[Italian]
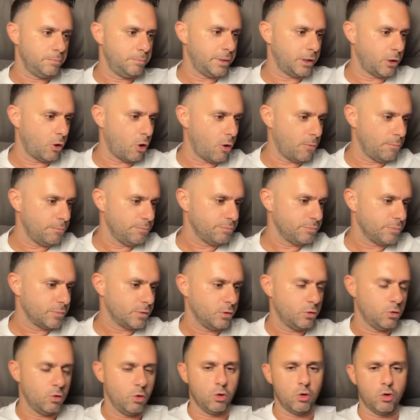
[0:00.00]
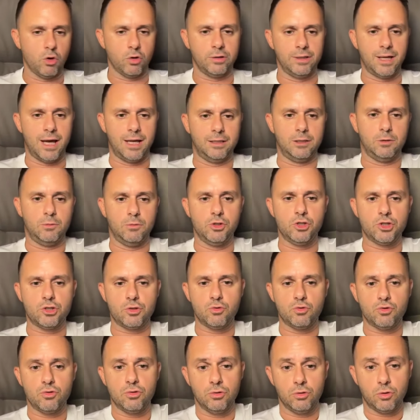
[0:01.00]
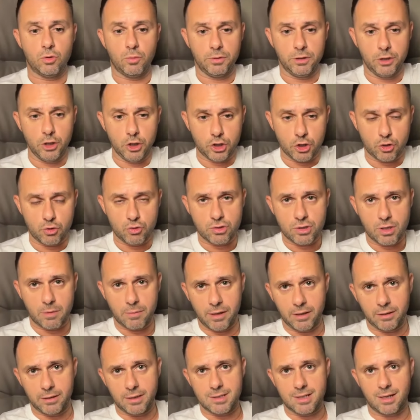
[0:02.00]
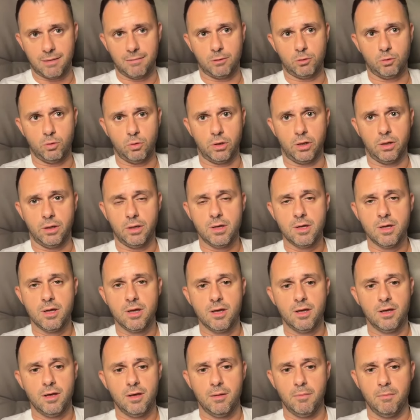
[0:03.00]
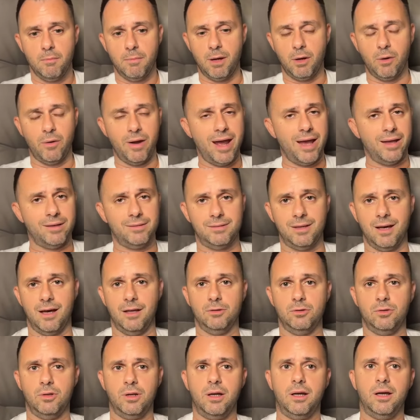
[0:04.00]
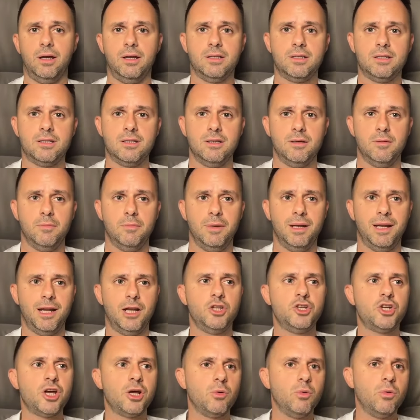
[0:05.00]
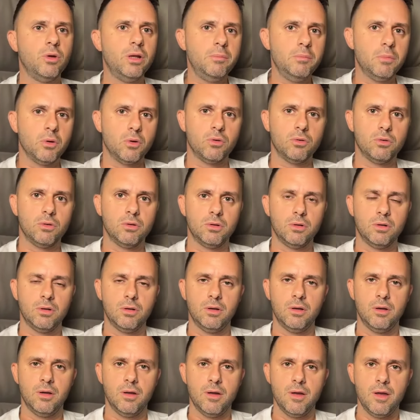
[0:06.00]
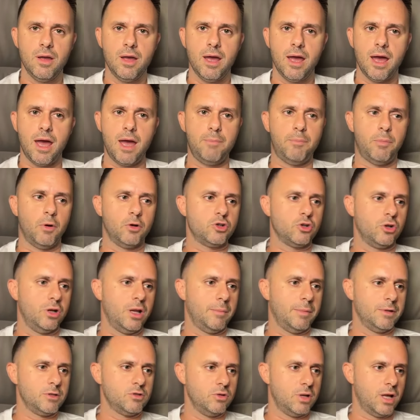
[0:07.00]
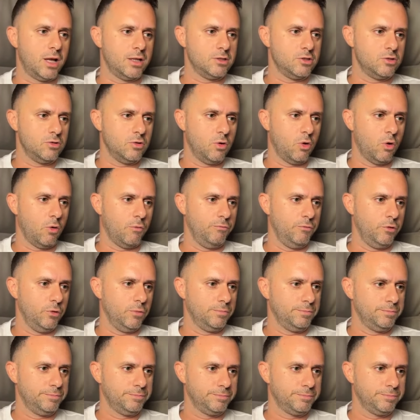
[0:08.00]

però concordate, come dice, giustamente Salvatore, ma non è tanto ragazzi, è lanciare un libro. E poi c'è l'Amazon Ads, ovvio,